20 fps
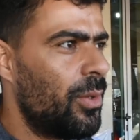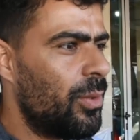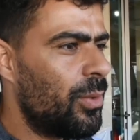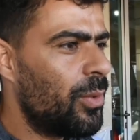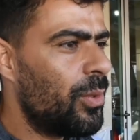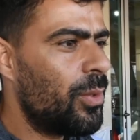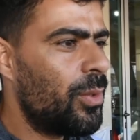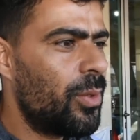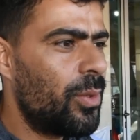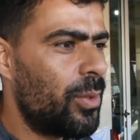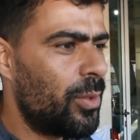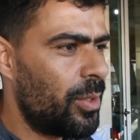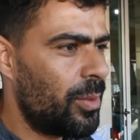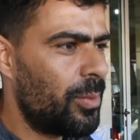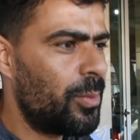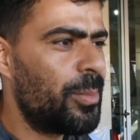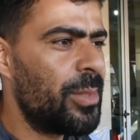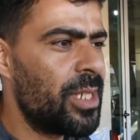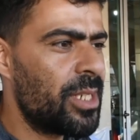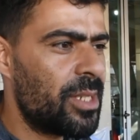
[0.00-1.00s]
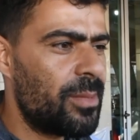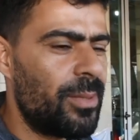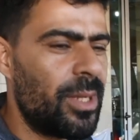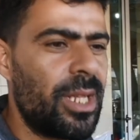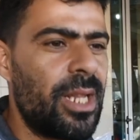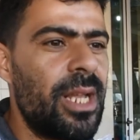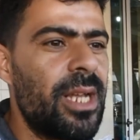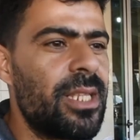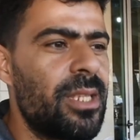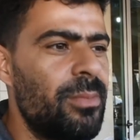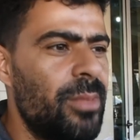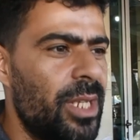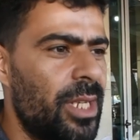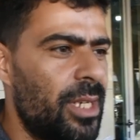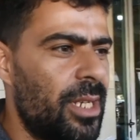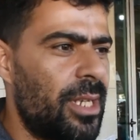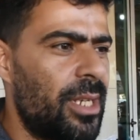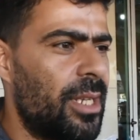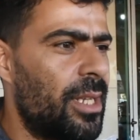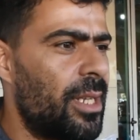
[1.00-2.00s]
وبالنسبه
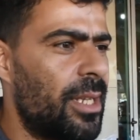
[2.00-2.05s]
للاثمنه